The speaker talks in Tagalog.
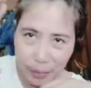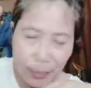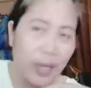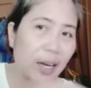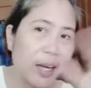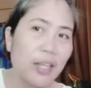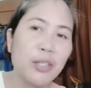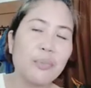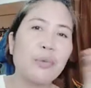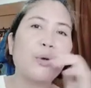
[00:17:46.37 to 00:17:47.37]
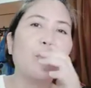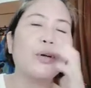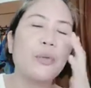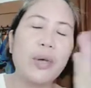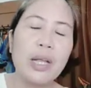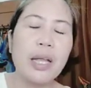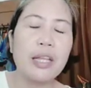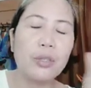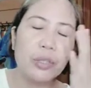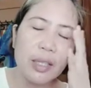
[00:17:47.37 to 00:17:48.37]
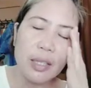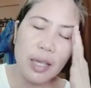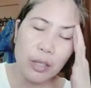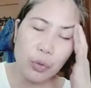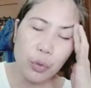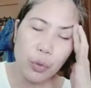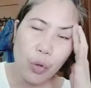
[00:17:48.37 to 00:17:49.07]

walang ano Well, I don't intend to